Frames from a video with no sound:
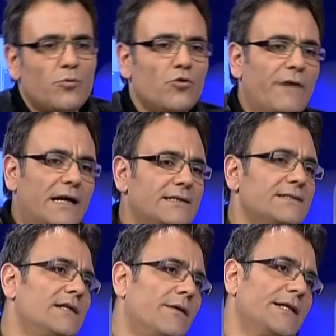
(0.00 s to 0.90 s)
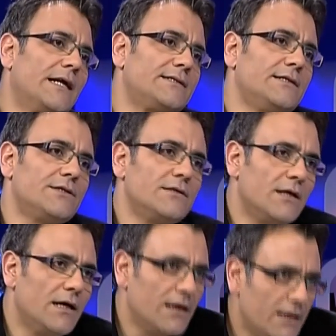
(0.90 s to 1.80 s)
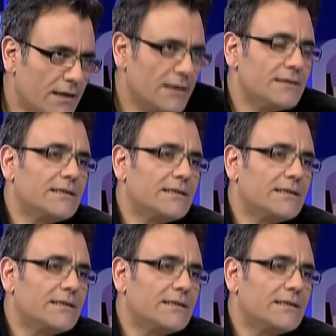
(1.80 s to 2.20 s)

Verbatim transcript: bu verdiğiniz drama dersi Rica için. ederim. O yüzden Ee, kötü